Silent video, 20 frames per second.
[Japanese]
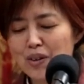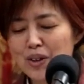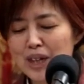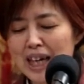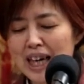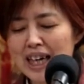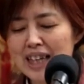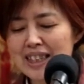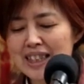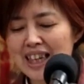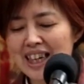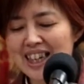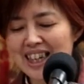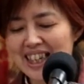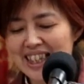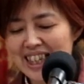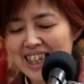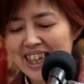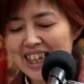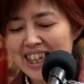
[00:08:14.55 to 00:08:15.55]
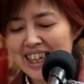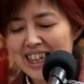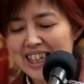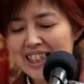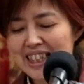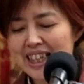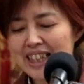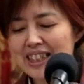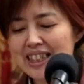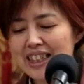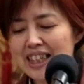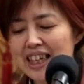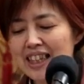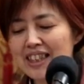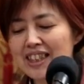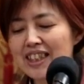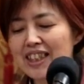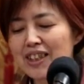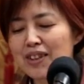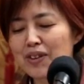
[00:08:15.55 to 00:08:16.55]
お母さんがね懐か
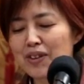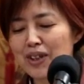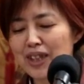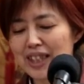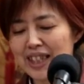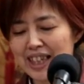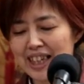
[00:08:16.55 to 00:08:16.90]
しい声